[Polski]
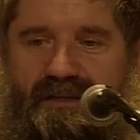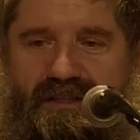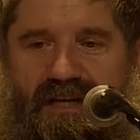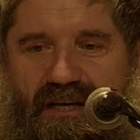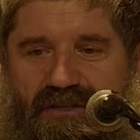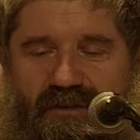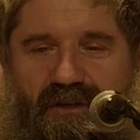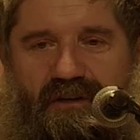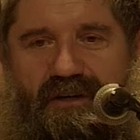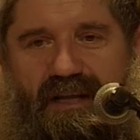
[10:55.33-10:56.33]
że ja się
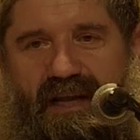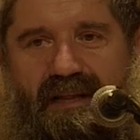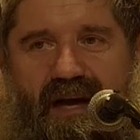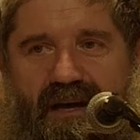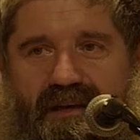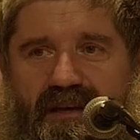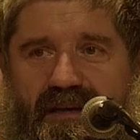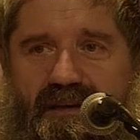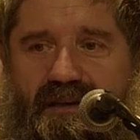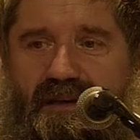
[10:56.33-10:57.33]
do tego nie
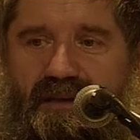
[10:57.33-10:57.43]
nadaję,